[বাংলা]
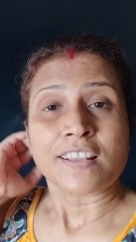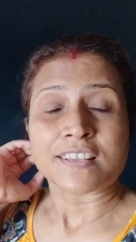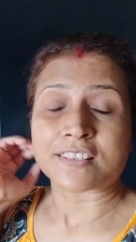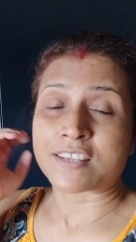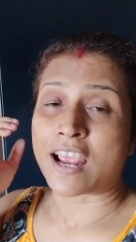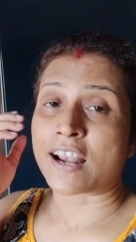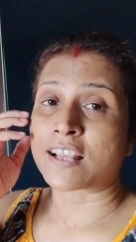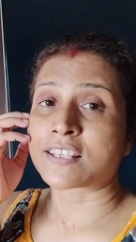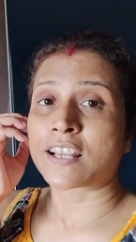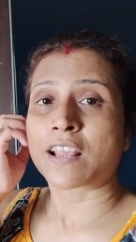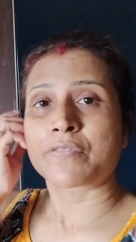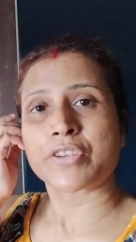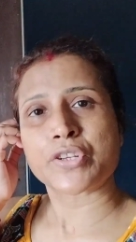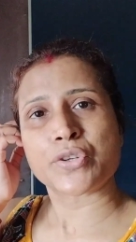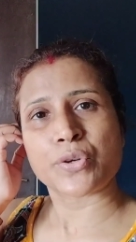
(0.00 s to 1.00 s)
যারা যারা
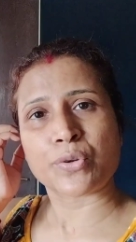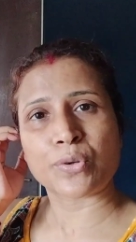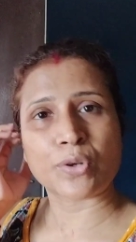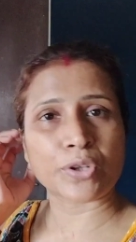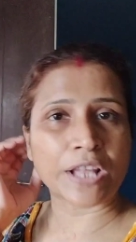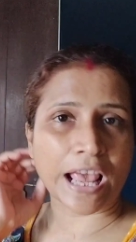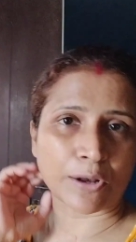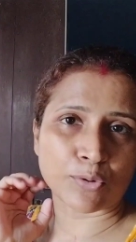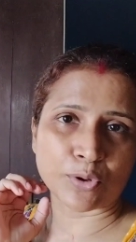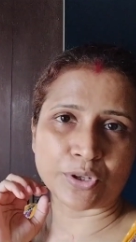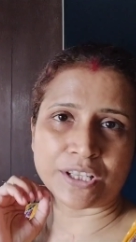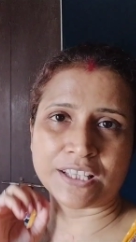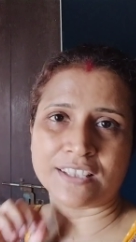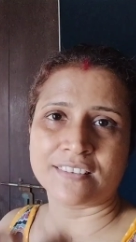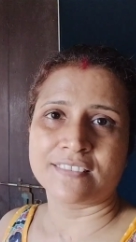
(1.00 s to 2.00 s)
ভিডিওগুলো দেখো
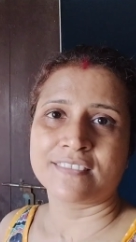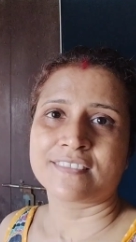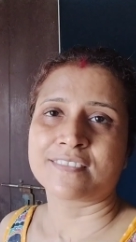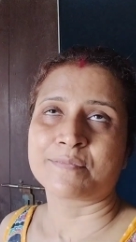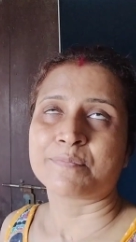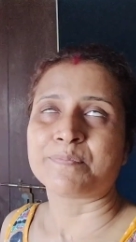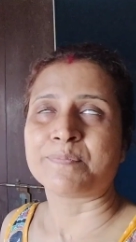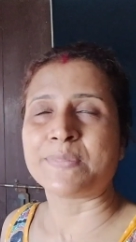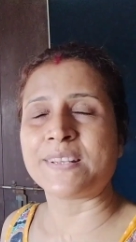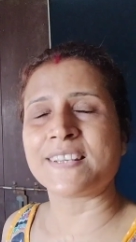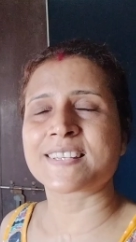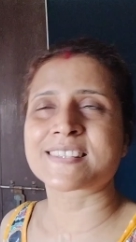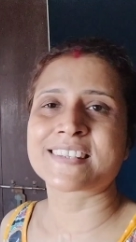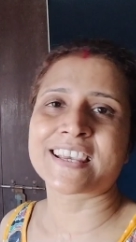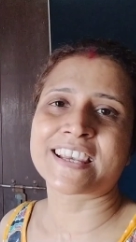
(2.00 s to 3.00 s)
নি
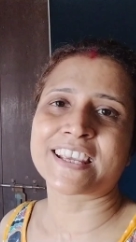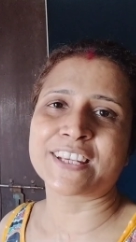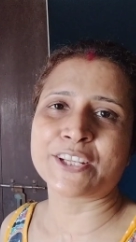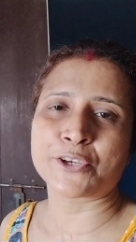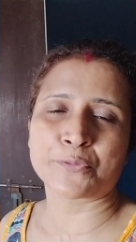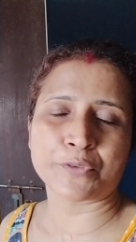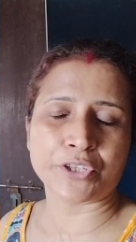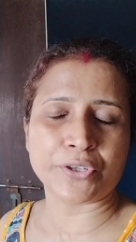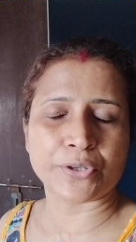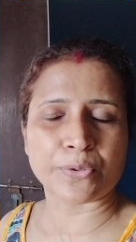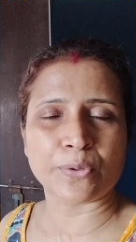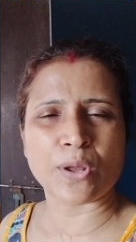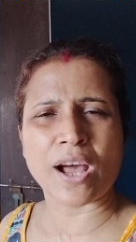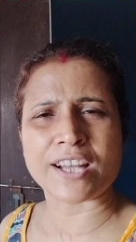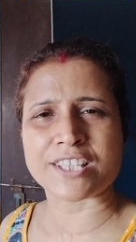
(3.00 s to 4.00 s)
প্লিজ দেখে নিও
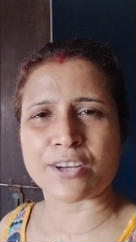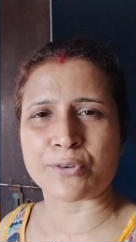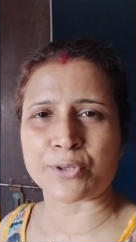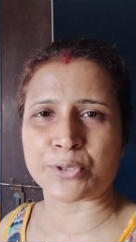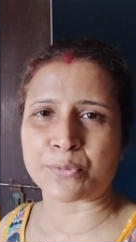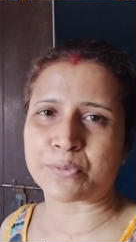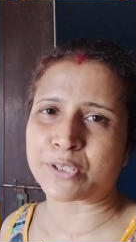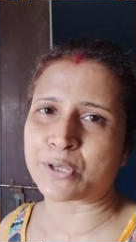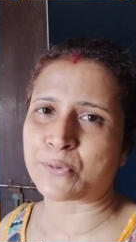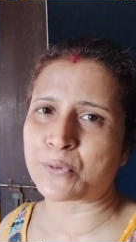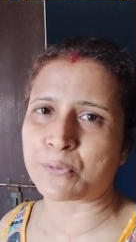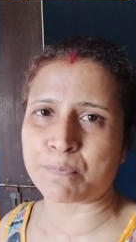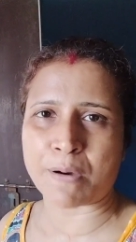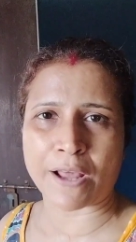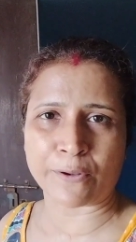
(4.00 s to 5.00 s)
ভিডিওগুলো আশা করি তোমাদের
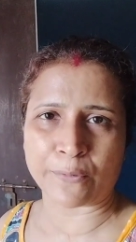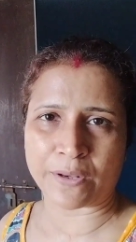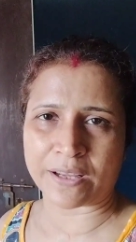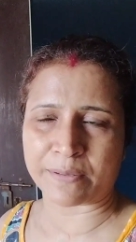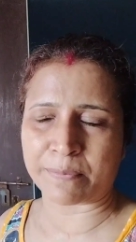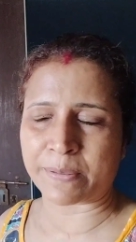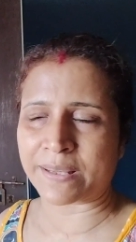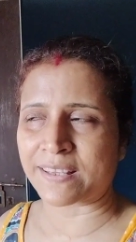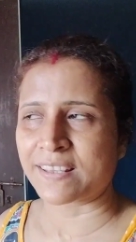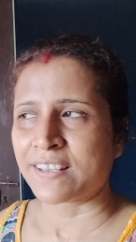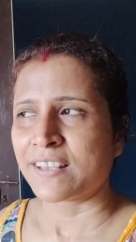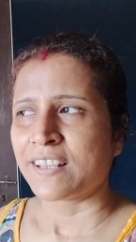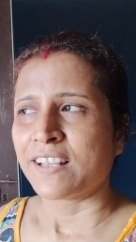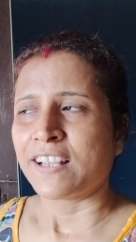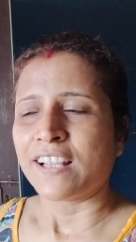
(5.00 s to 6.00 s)
খুব ভালো লাগবে
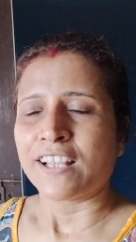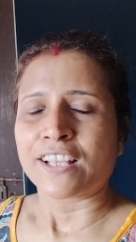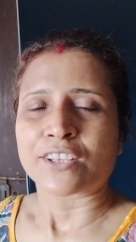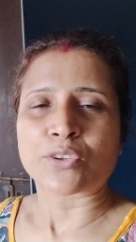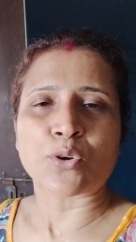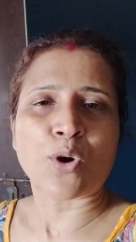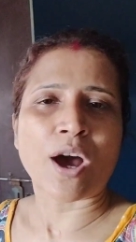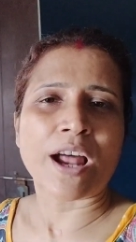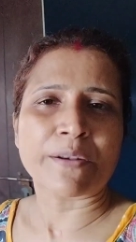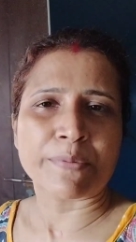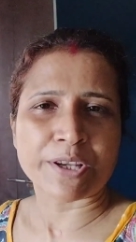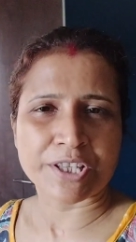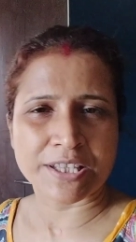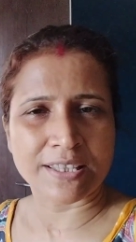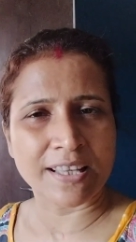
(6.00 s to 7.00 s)
তো আর
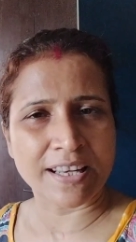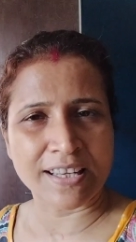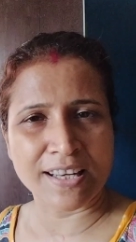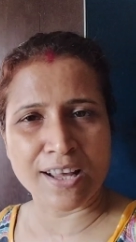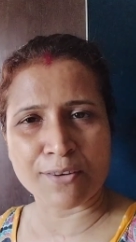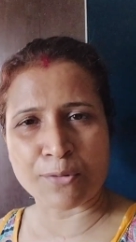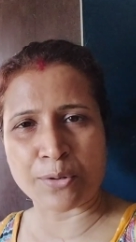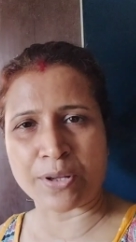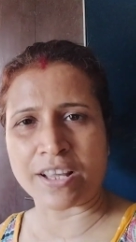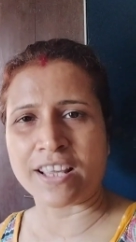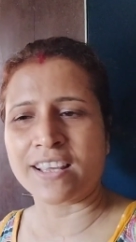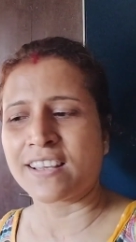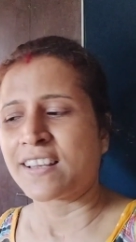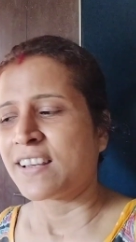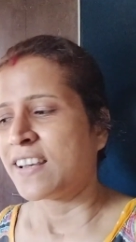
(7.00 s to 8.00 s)
বেশি দেরি না করে
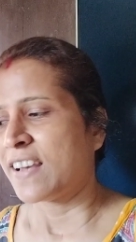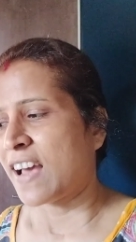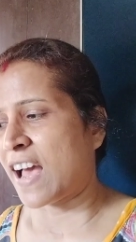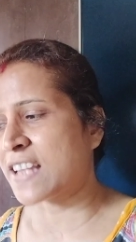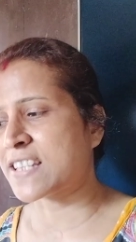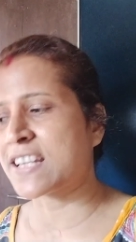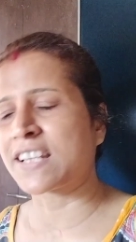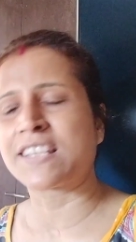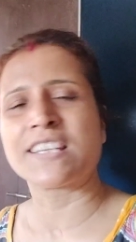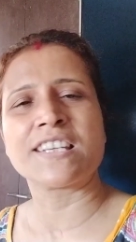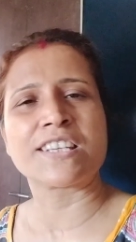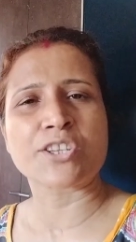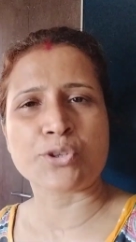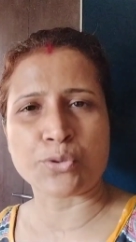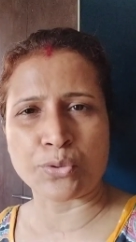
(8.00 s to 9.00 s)
আজকের
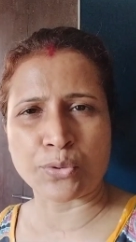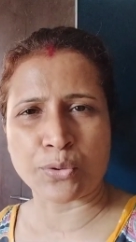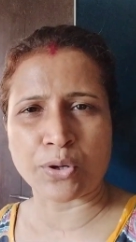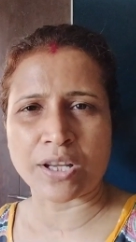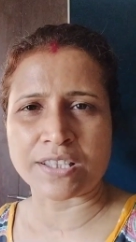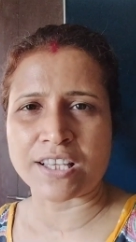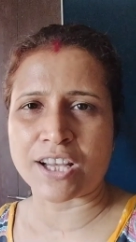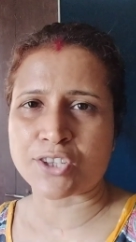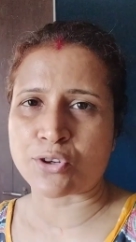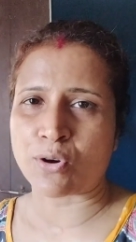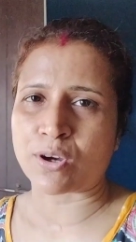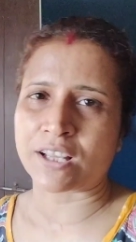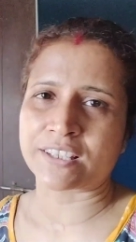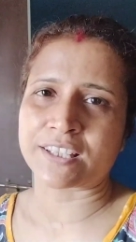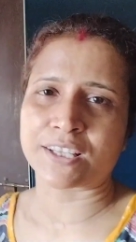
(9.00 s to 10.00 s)
দিনটি শুরু করা যাক
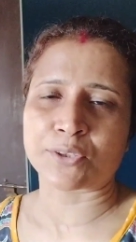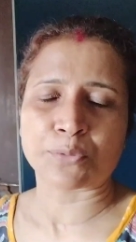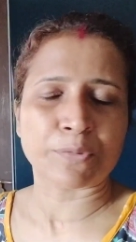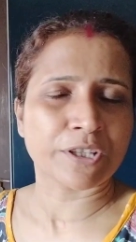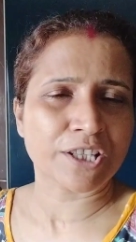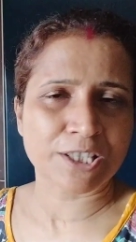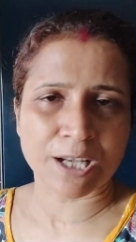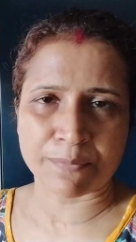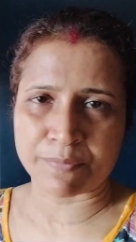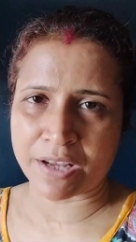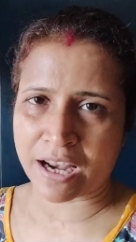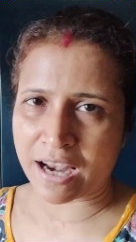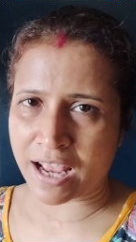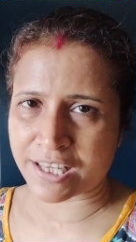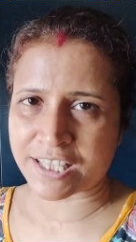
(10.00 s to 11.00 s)
সকাল থেকে তোমাদের সামনে
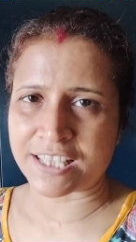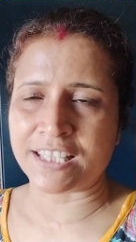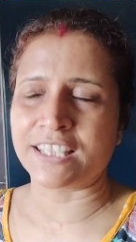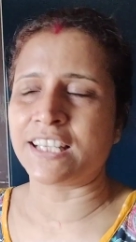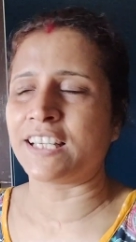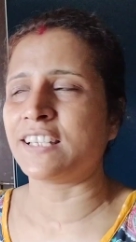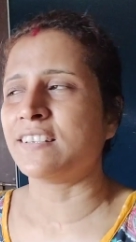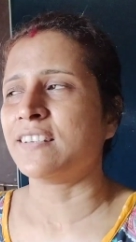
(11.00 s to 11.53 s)
আর আসিনি